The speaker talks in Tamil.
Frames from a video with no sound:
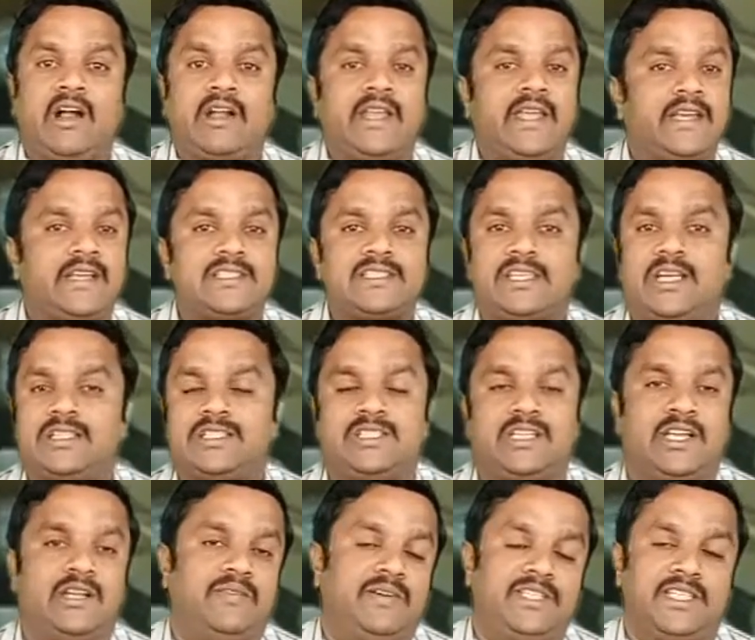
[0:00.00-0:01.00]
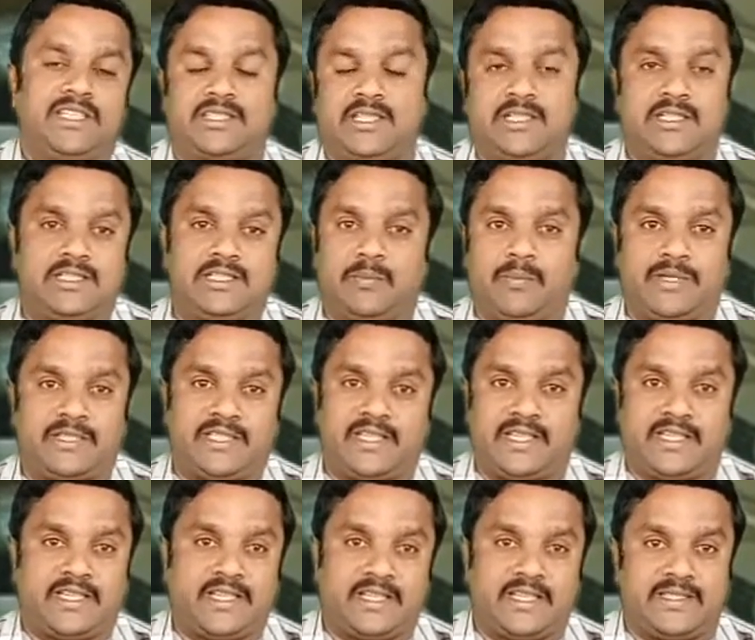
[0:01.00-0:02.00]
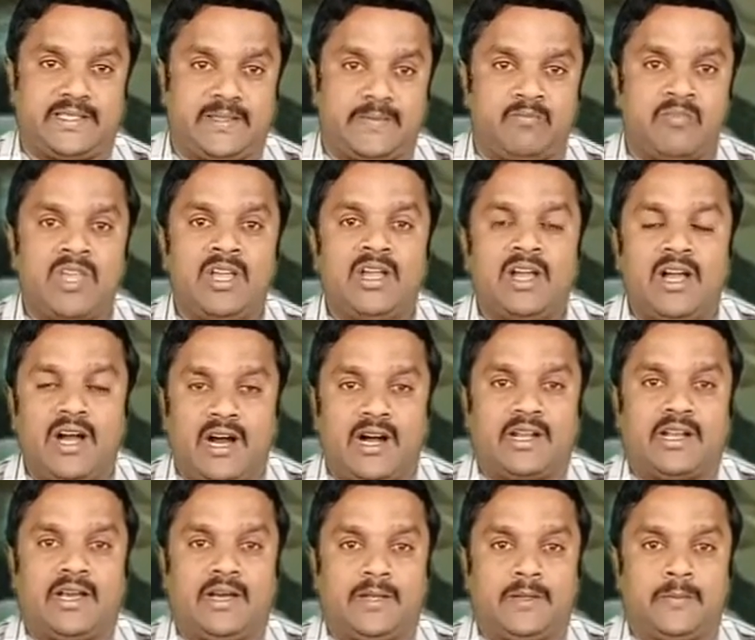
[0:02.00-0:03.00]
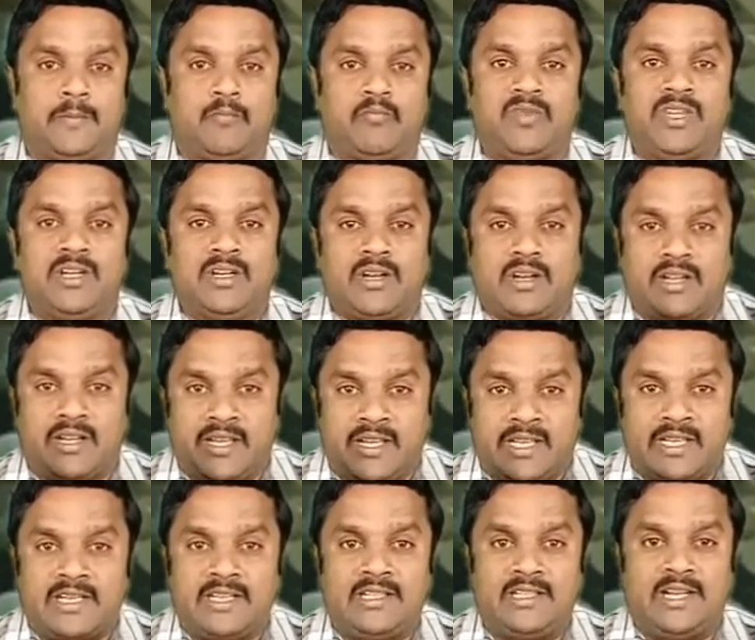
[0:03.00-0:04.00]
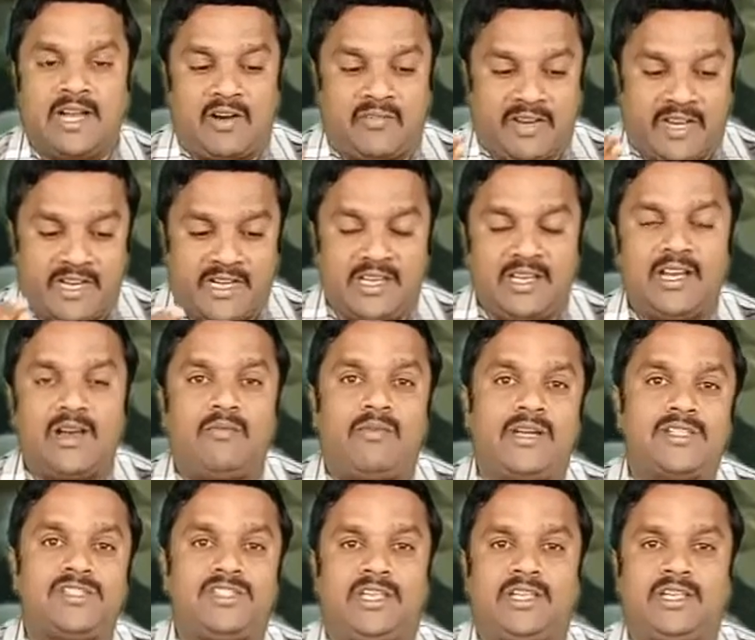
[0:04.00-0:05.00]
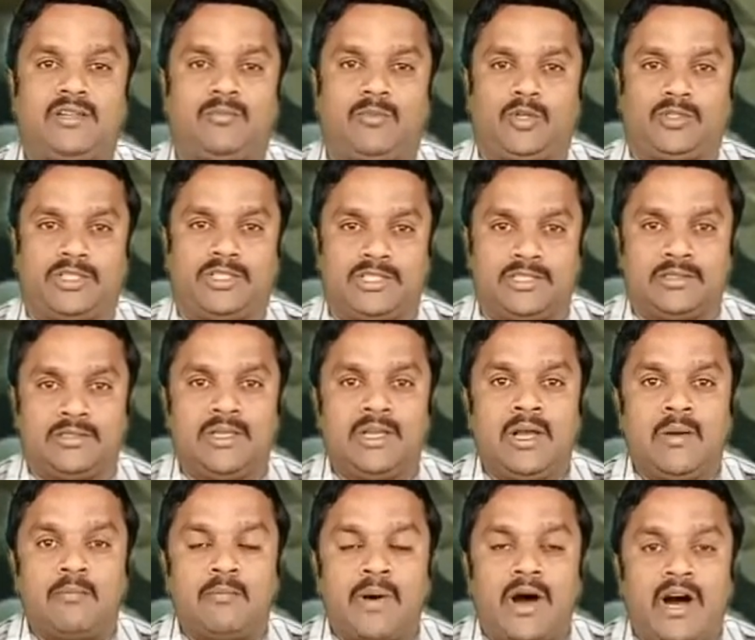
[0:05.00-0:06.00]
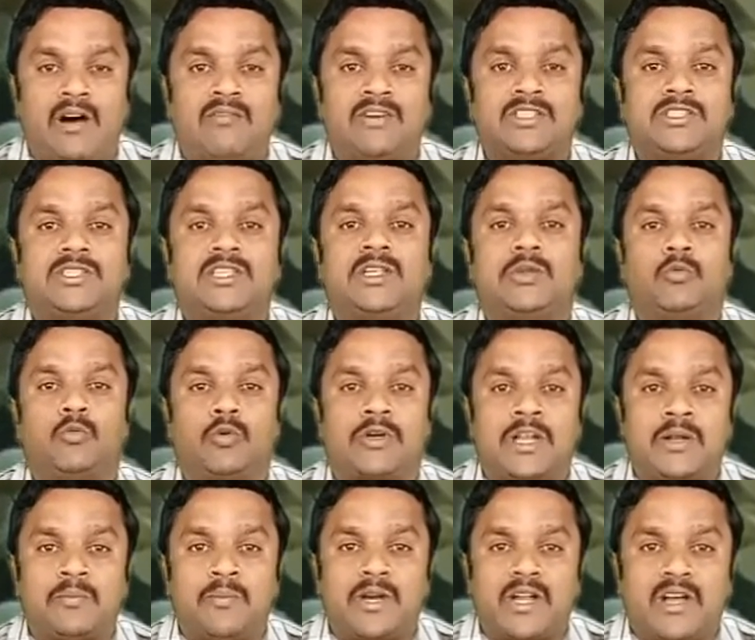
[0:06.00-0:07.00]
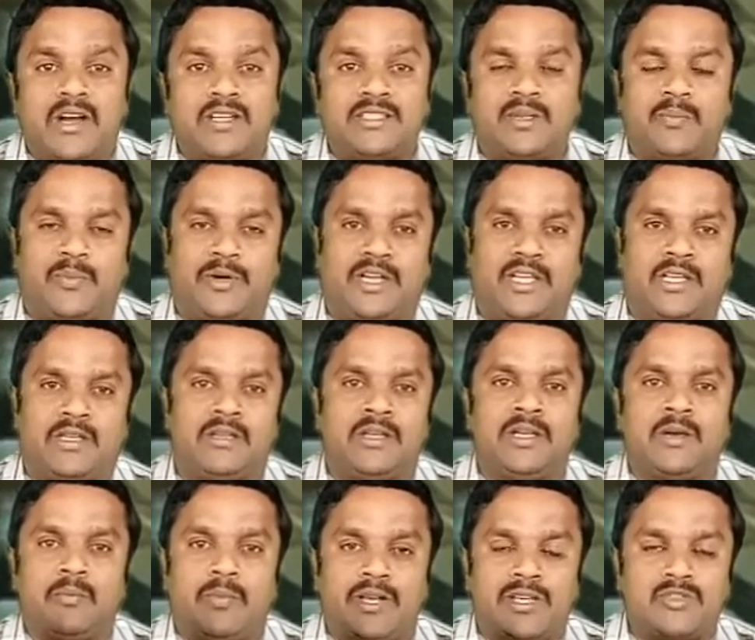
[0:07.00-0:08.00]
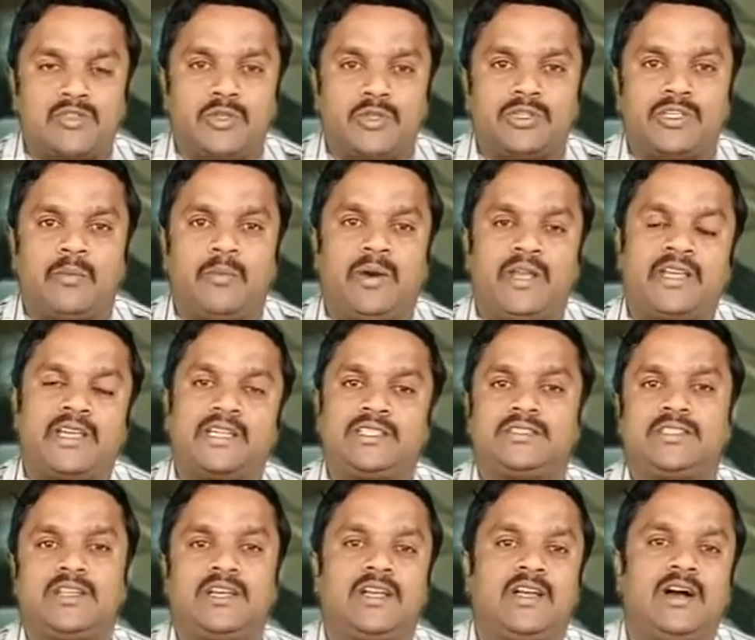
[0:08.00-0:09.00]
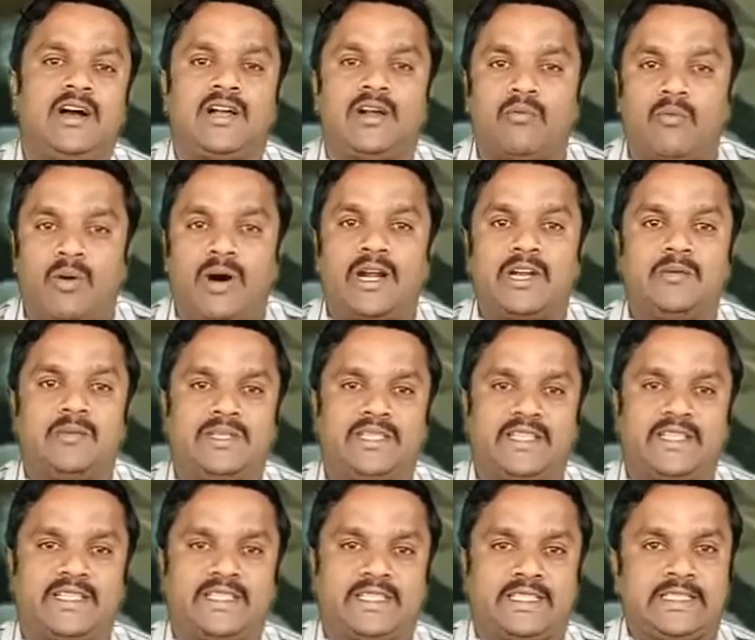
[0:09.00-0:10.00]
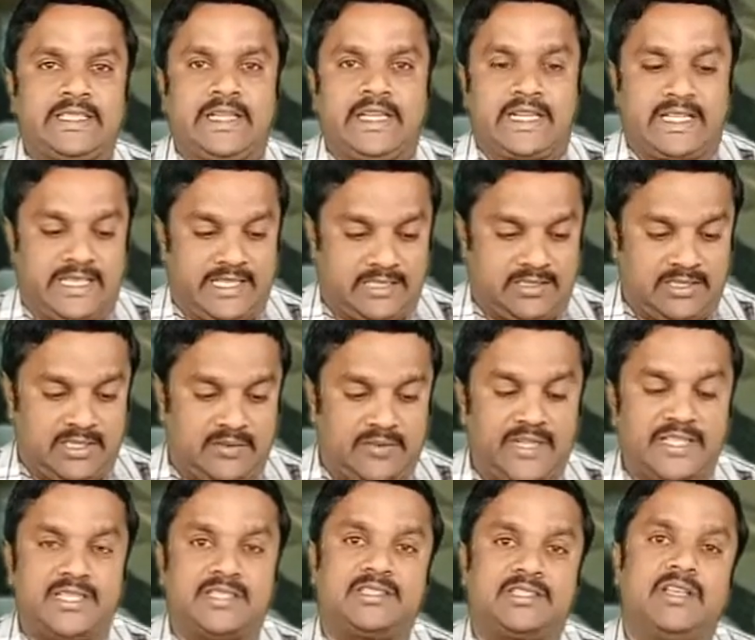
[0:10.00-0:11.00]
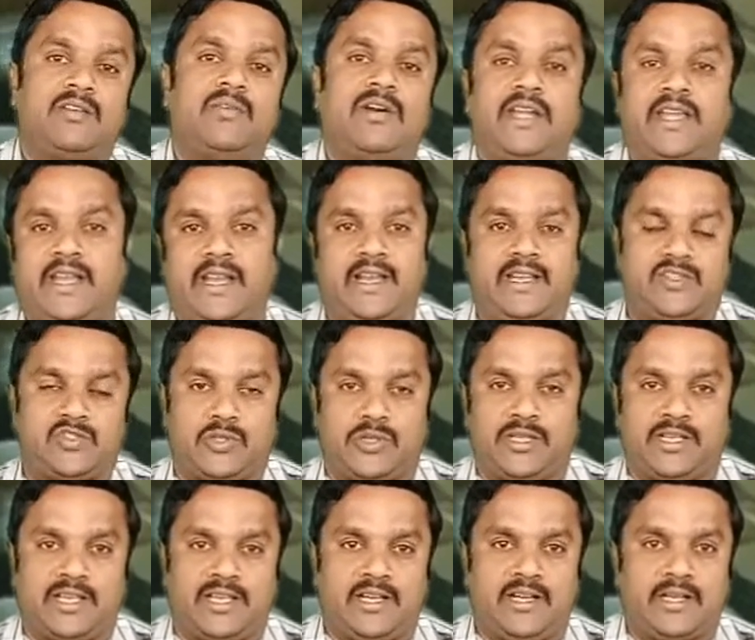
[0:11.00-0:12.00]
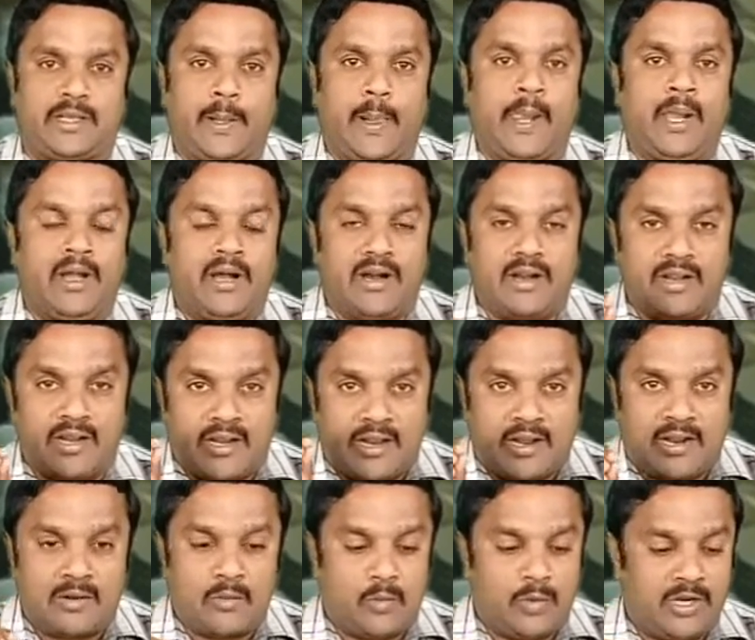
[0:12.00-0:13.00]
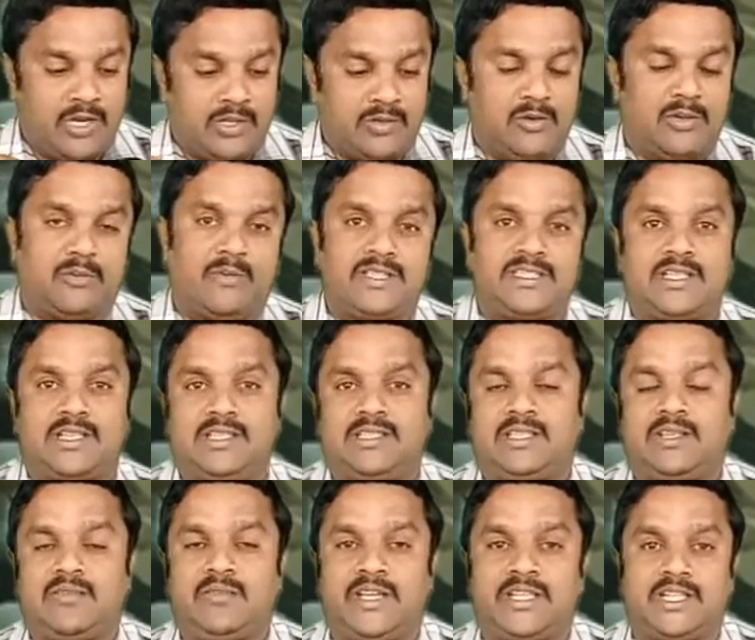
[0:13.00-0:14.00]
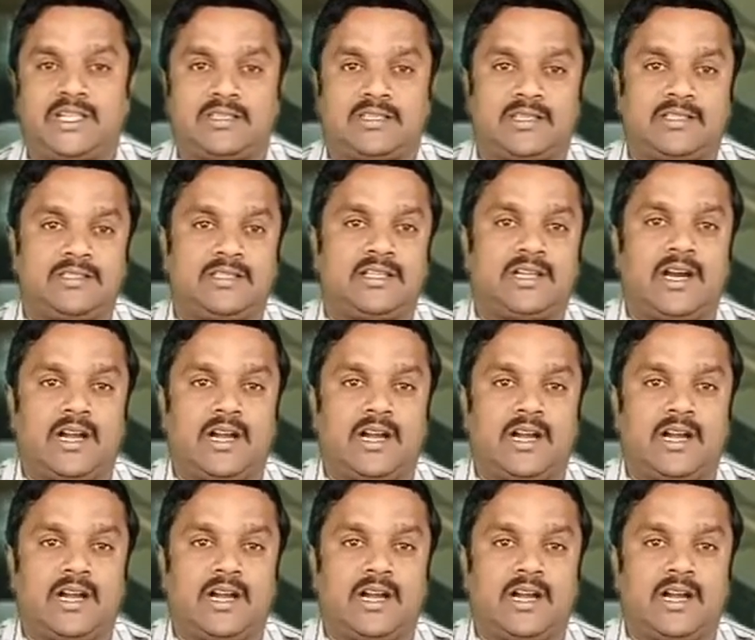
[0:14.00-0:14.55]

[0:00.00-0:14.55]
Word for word: அநேக சாட்சிகள் வேதத்தில் எழுதப்பட்டிருக்கிறது ஆனாலும் நீங்கள் அவைகளெல்லாம் வாசிக்கும் போது பாவத்தில் உடன்படாதபடி பரிசுத்தமாய் கர்த்தருக்காக வாழ்வதற்கு கர்த்தர் வேதத்தில் வழிகளை சொல்லுகிறார் நான் உங்களுக்கு ஒரு வசனத்தை வேதத்திலிருந்து